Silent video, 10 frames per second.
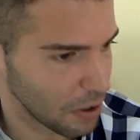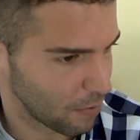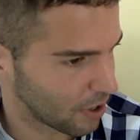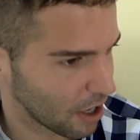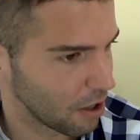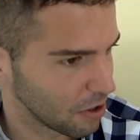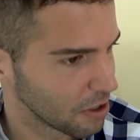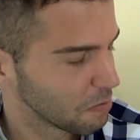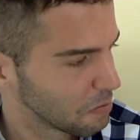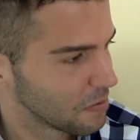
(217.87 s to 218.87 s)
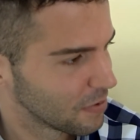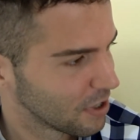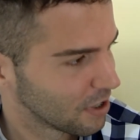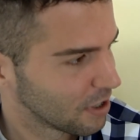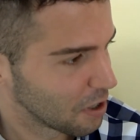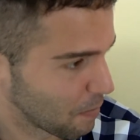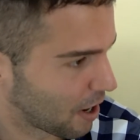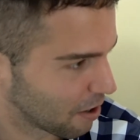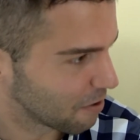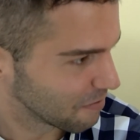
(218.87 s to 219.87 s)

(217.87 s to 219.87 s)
la verdad que oye, y me alegro.